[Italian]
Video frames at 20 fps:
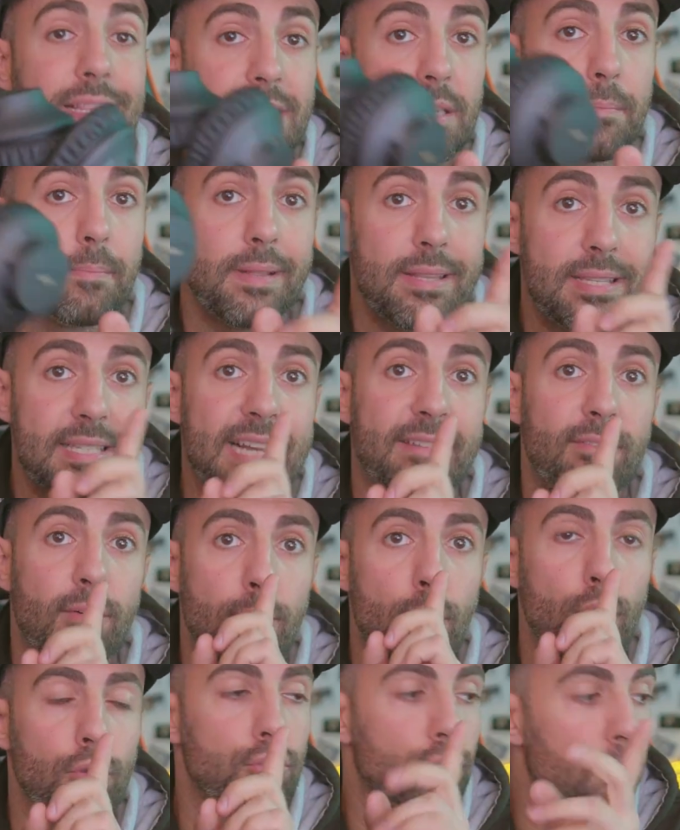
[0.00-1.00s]
anzi
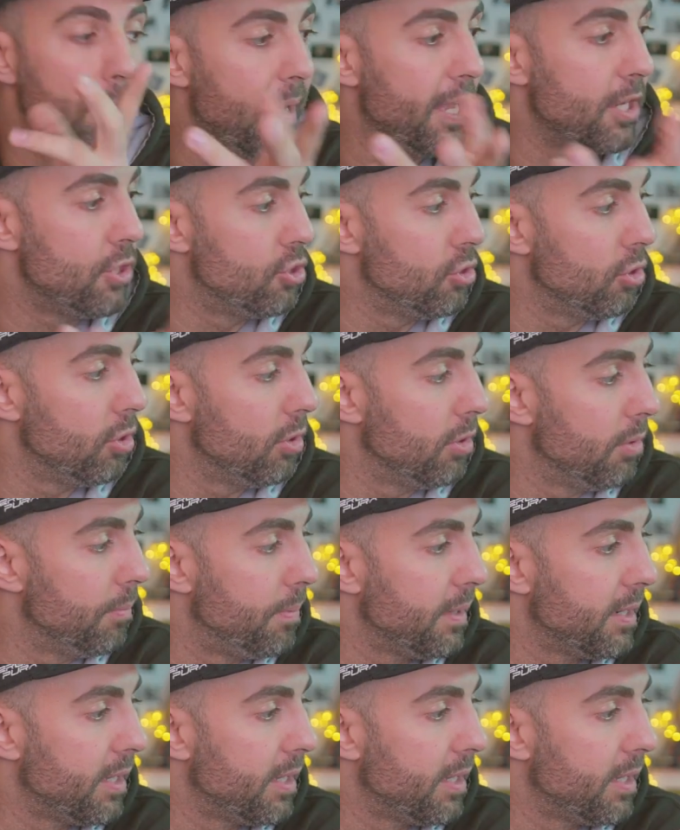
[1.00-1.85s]
pensavo molto peggio eh,